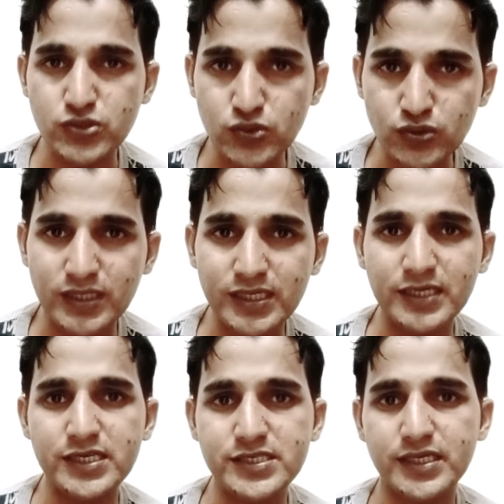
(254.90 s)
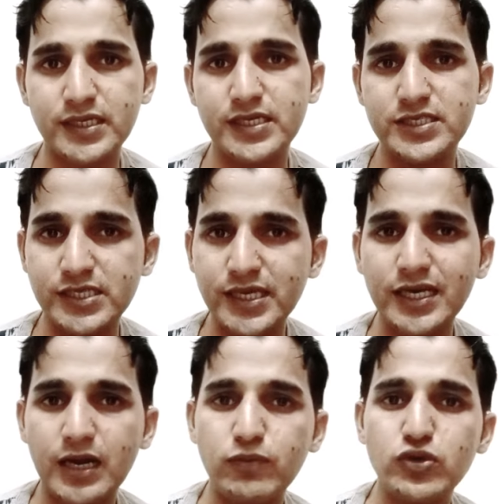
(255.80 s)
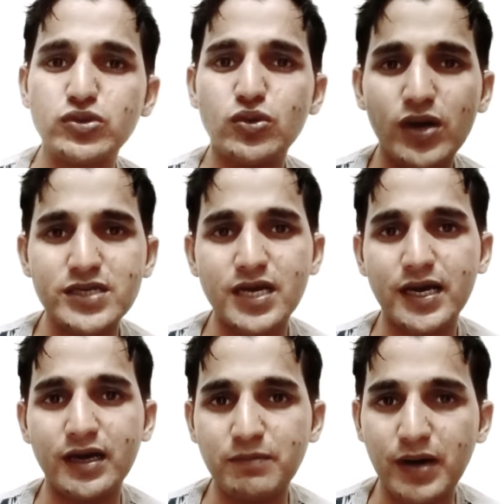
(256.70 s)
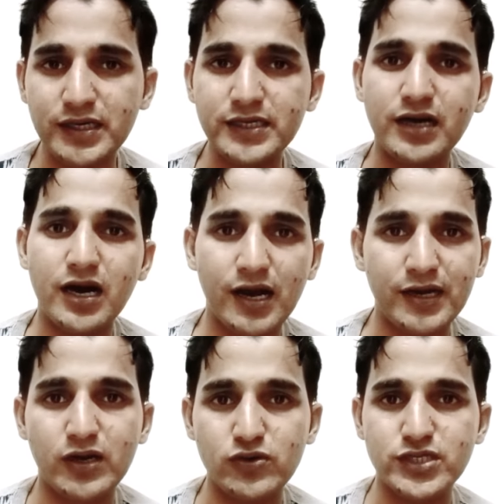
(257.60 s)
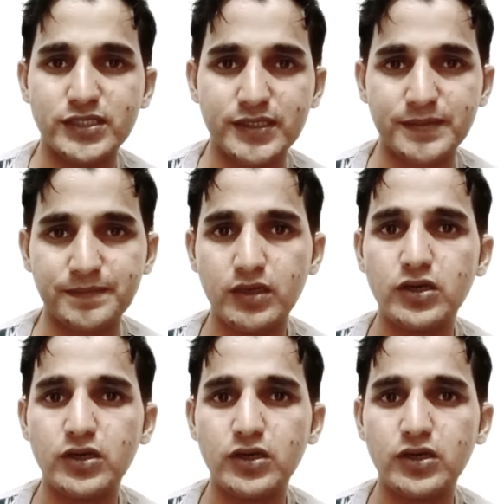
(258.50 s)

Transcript: ज़रूर कर लिया कीजिए इससे यह है कि आपको थोड़ा सा एक मार्केट का आइडिया हो जाता है